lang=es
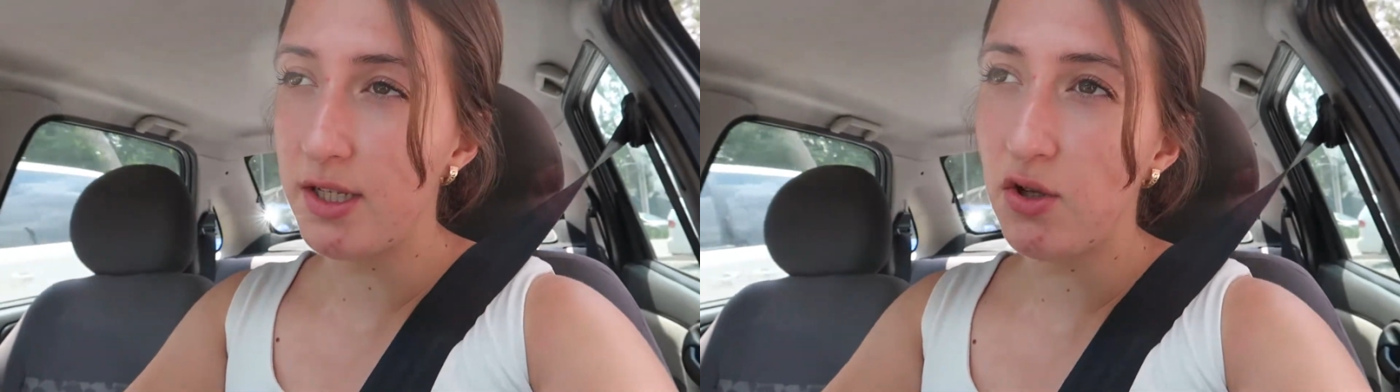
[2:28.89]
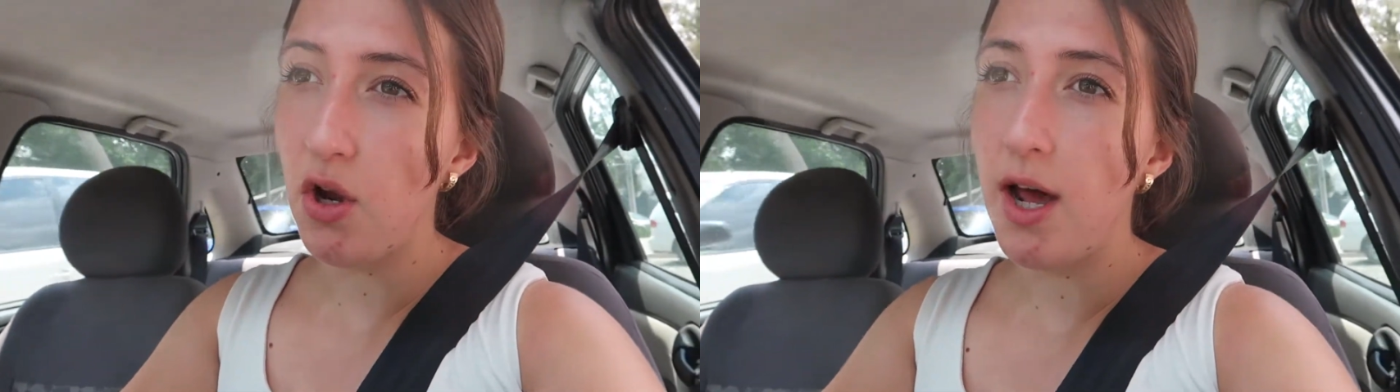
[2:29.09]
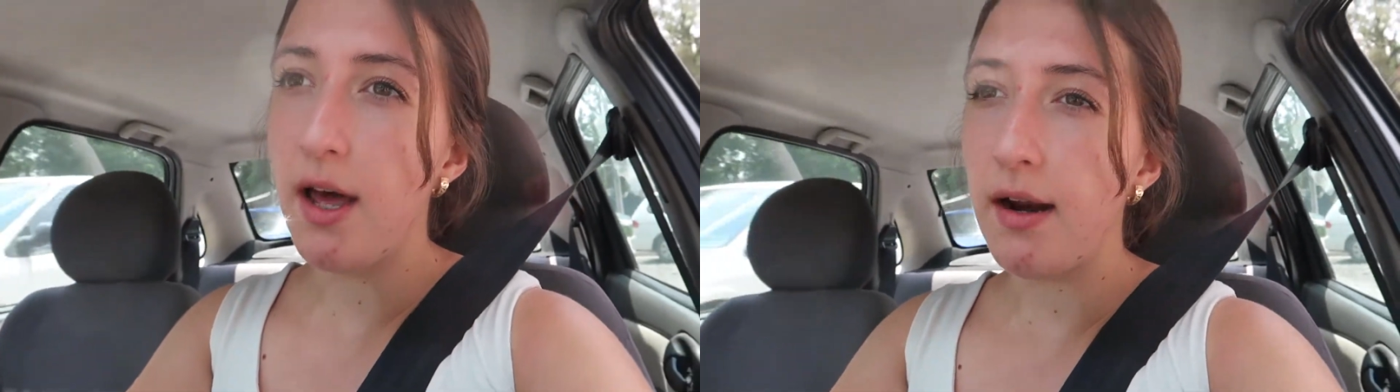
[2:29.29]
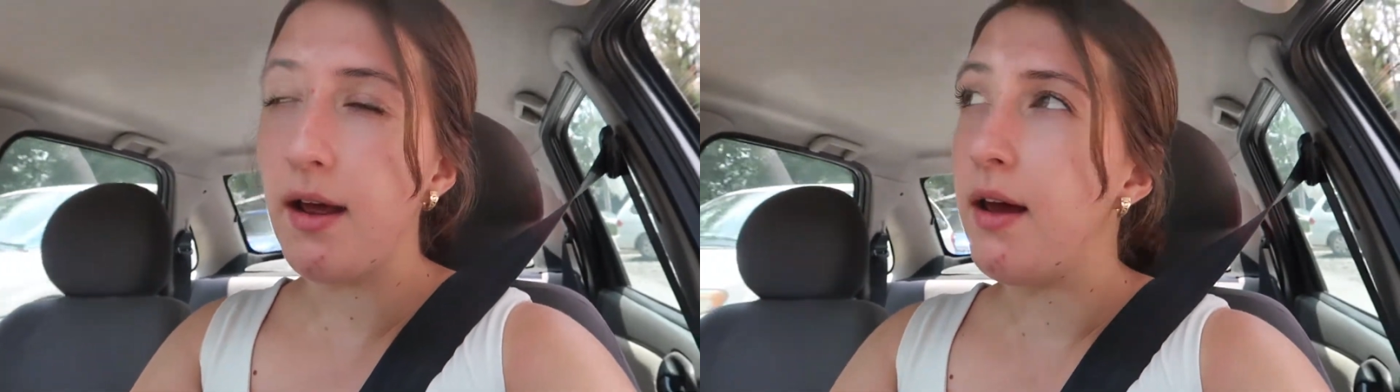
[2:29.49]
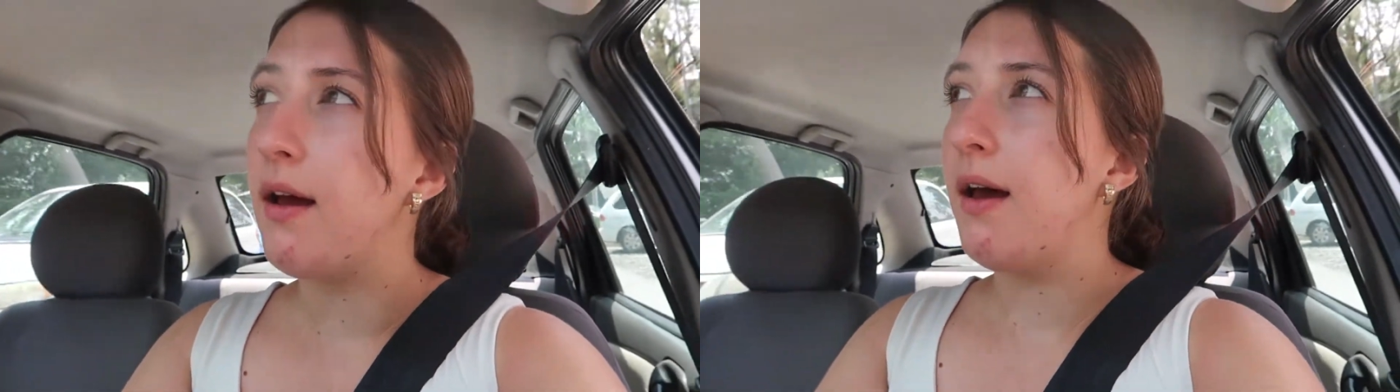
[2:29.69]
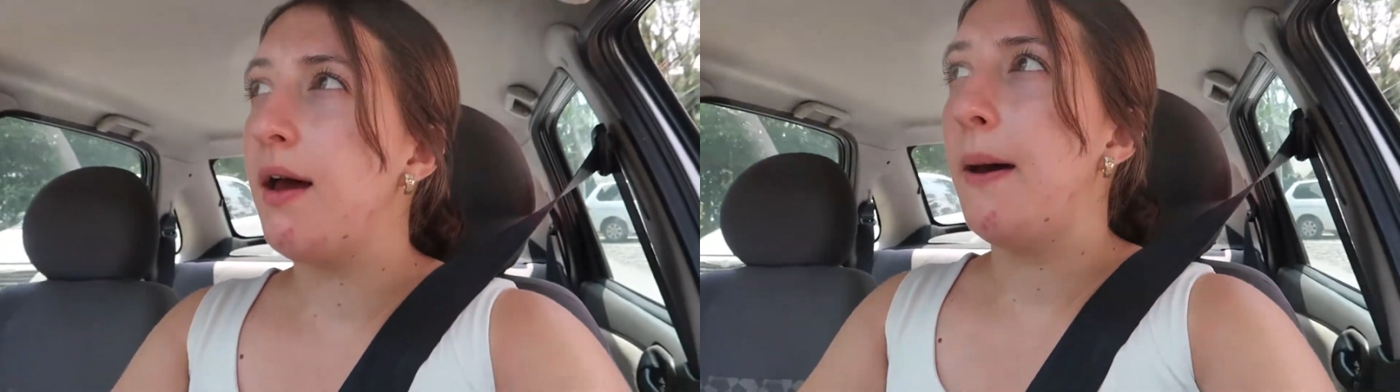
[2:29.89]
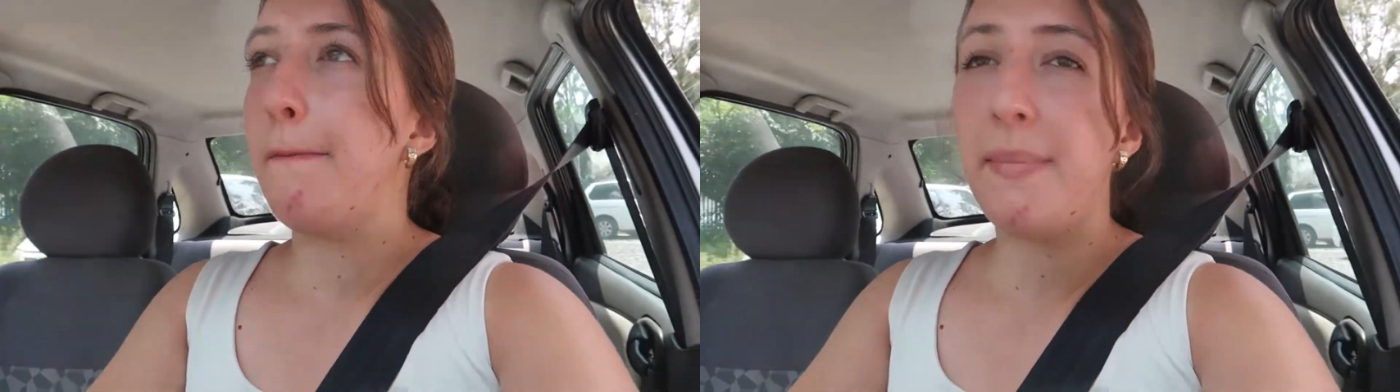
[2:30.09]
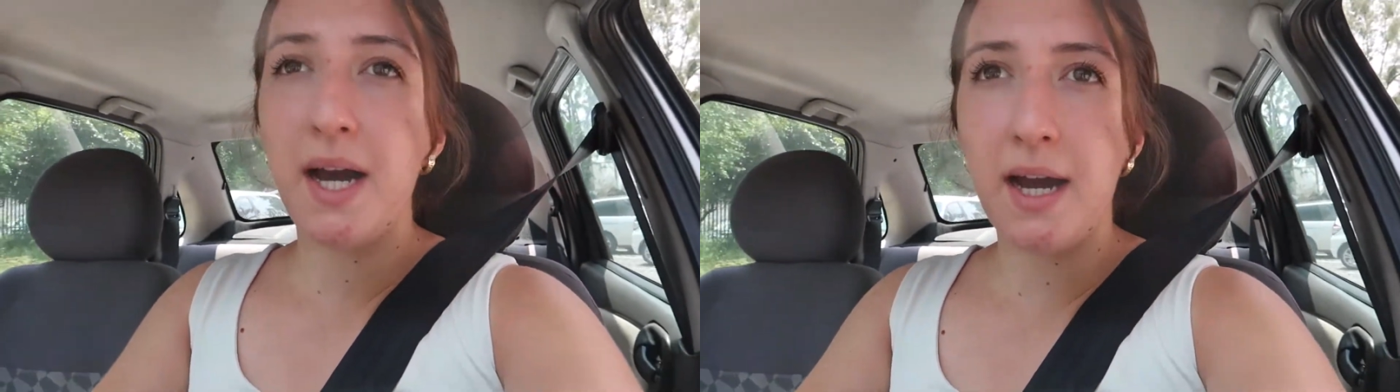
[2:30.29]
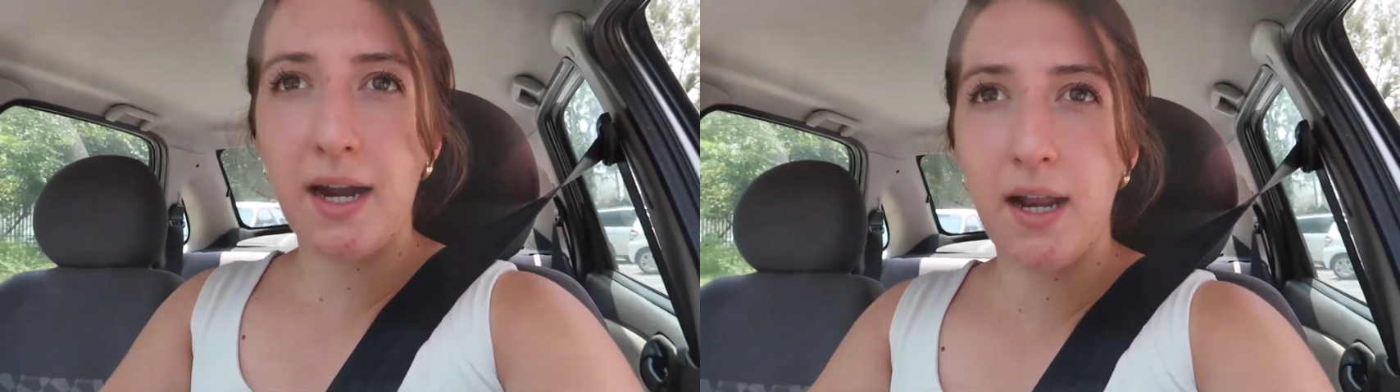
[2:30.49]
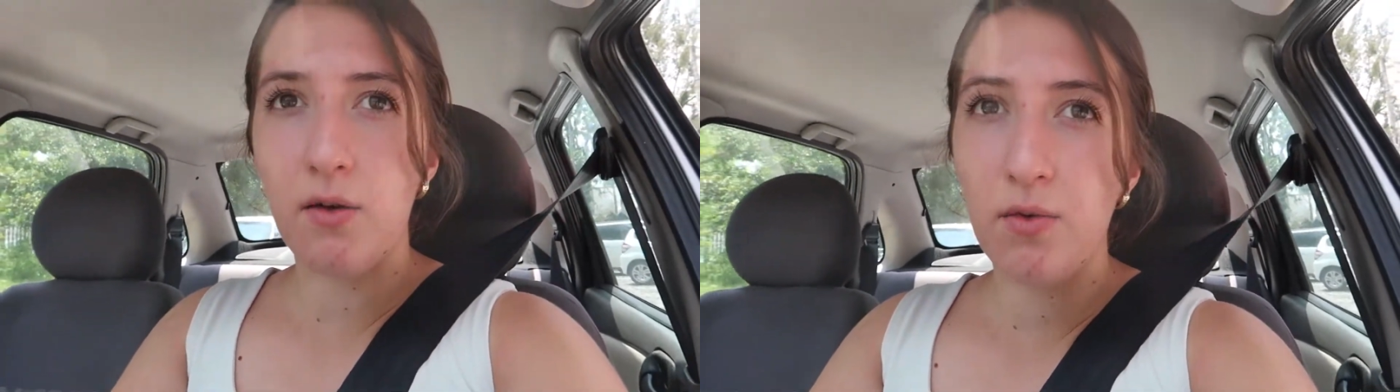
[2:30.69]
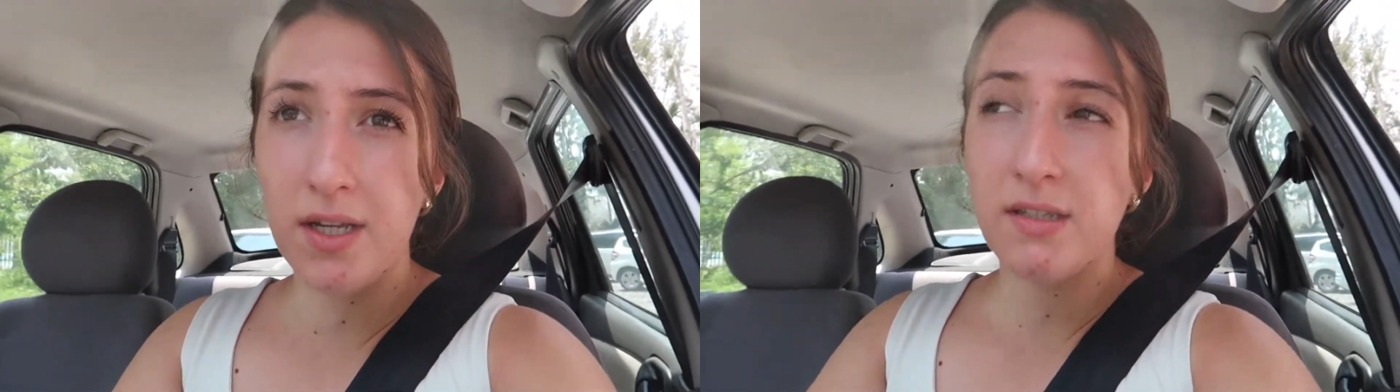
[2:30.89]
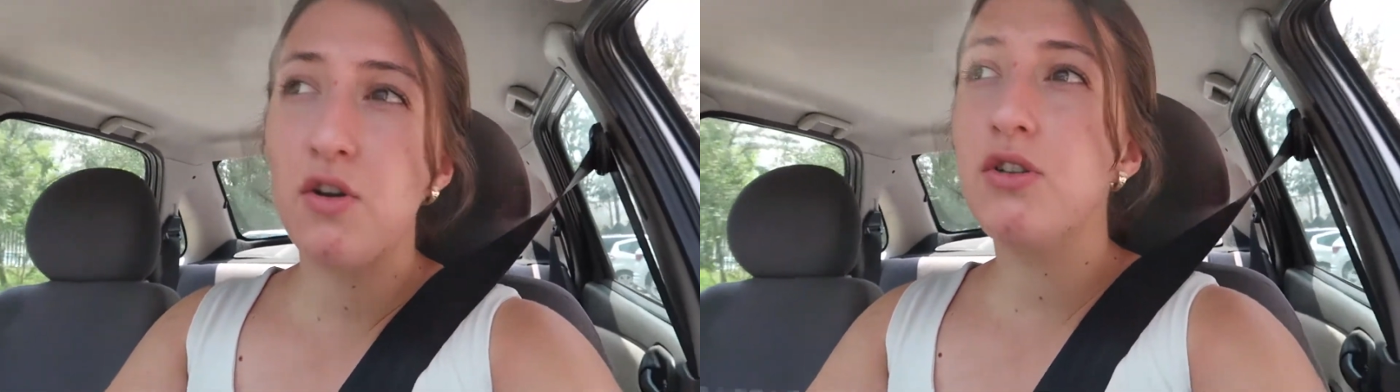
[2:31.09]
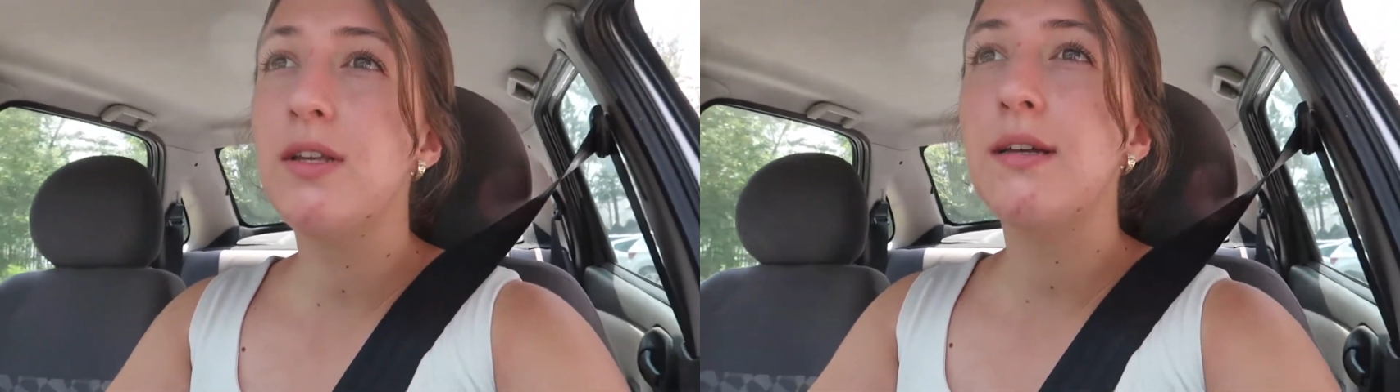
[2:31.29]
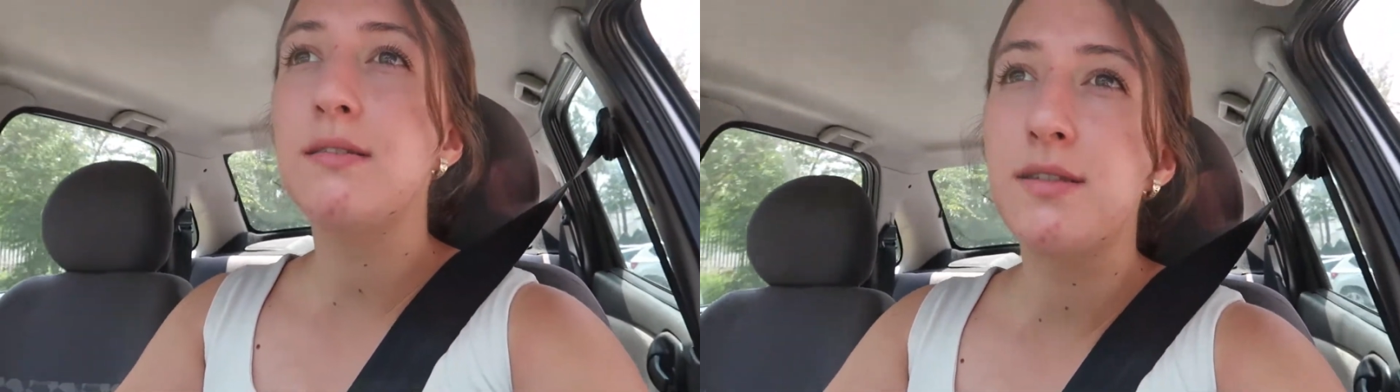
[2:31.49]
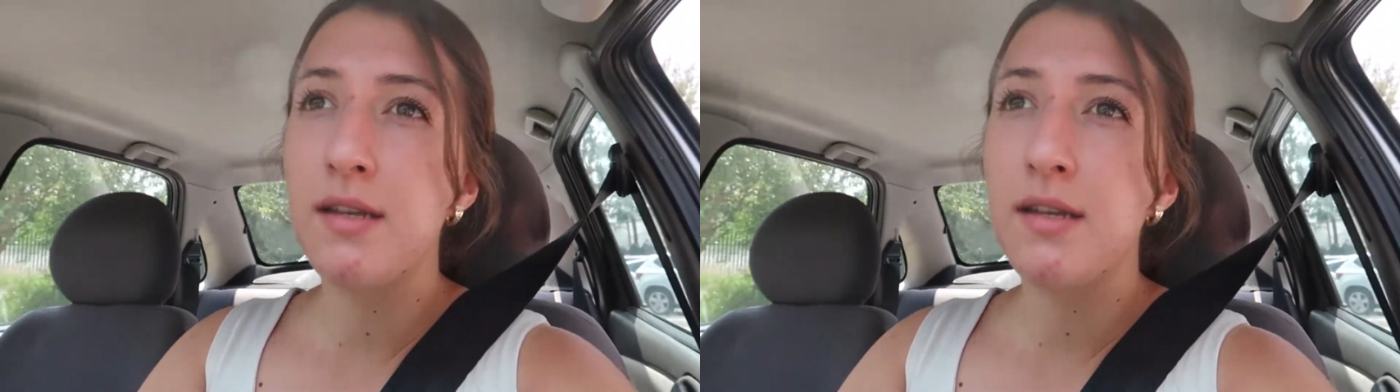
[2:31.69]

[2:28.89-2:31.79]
escolar, pagar algunas cosas.